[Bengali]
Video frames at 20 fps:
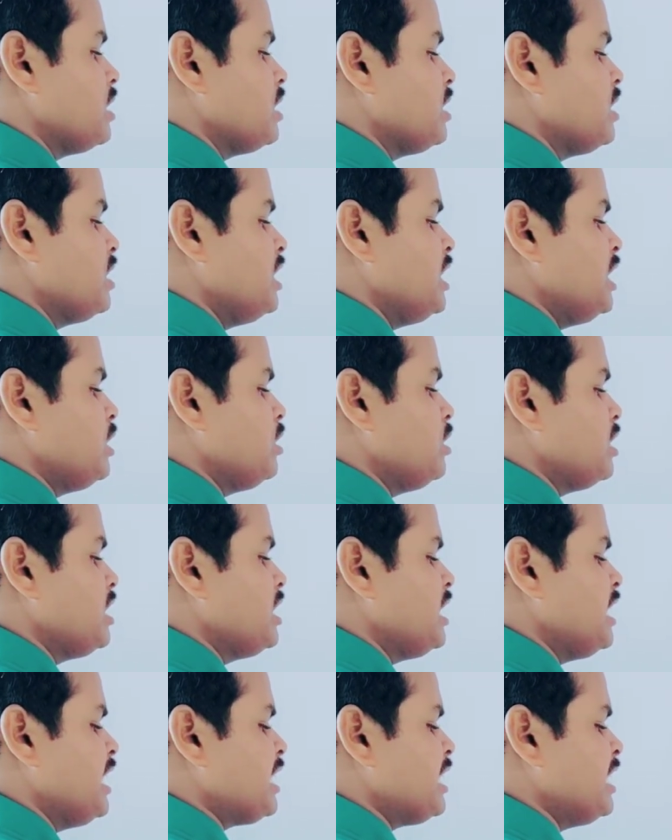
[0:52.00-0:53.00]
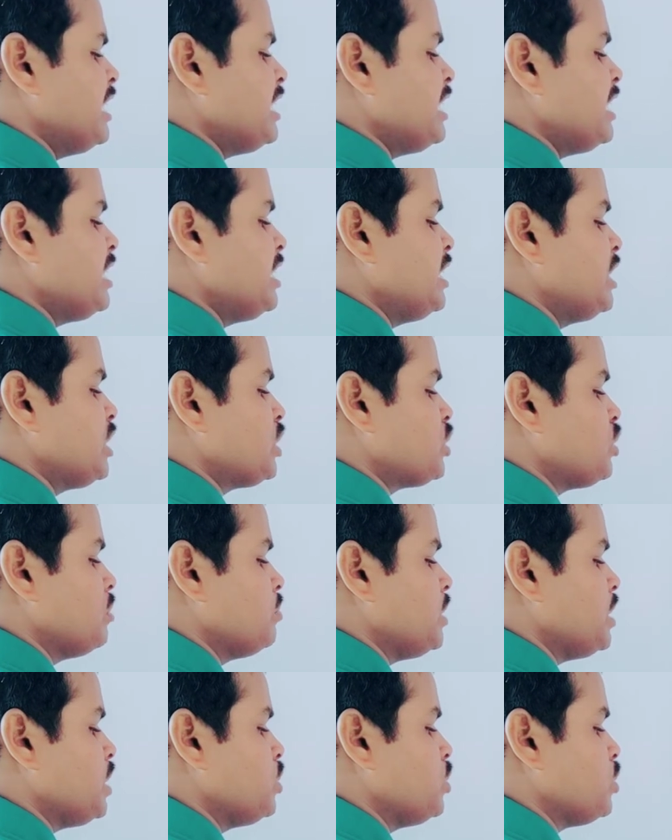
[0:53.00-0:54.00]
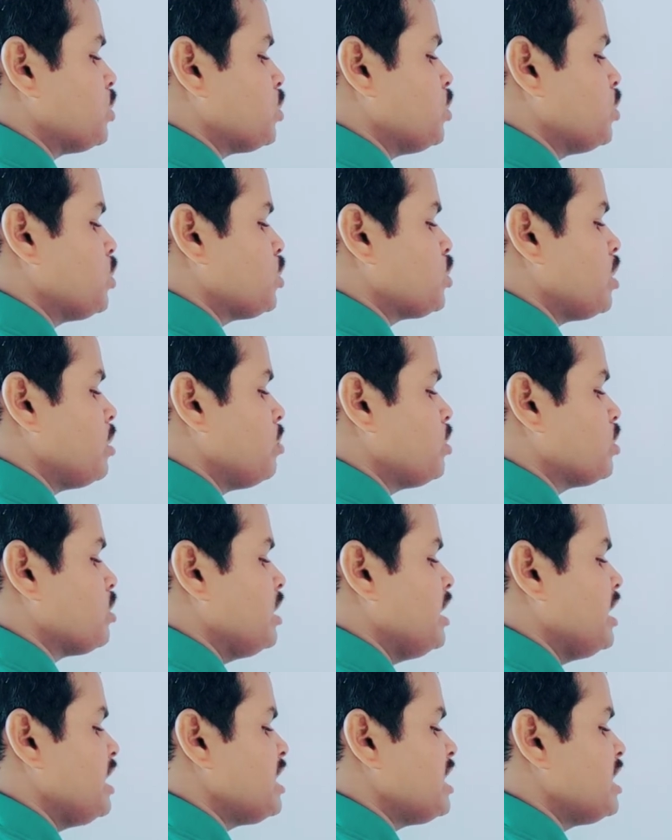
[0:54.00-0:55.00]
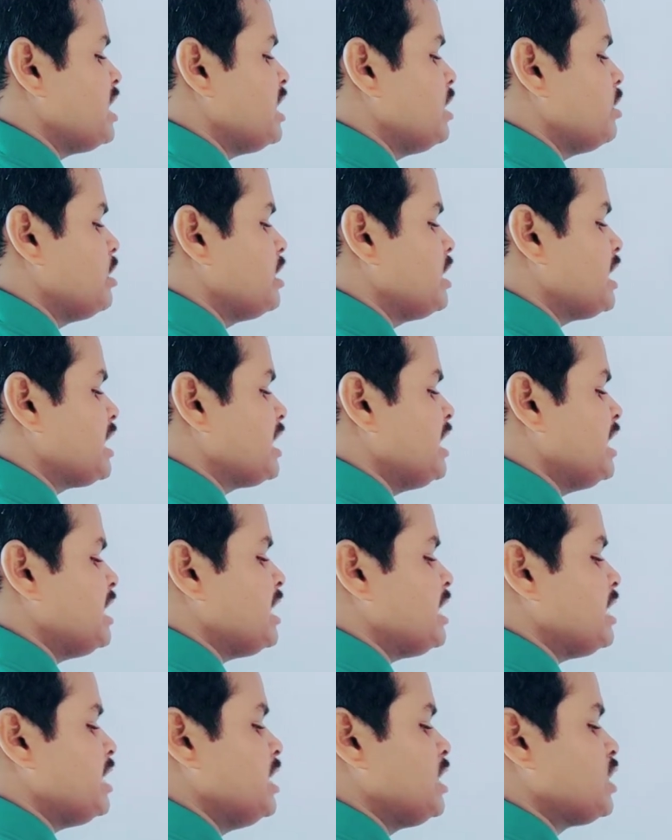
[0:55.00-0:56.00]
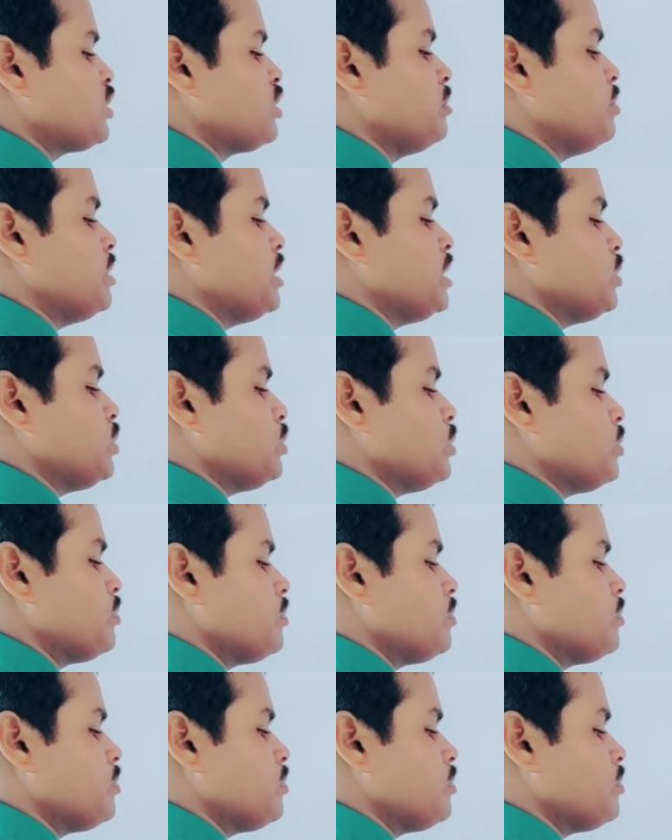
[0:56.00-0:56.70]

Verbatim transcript: সি হচ্ছে একটি নির্দিষ্ট বিন্দু কোনো সমতলে সি হচ্ছে একটি নির্দিষ্ট বিন্দু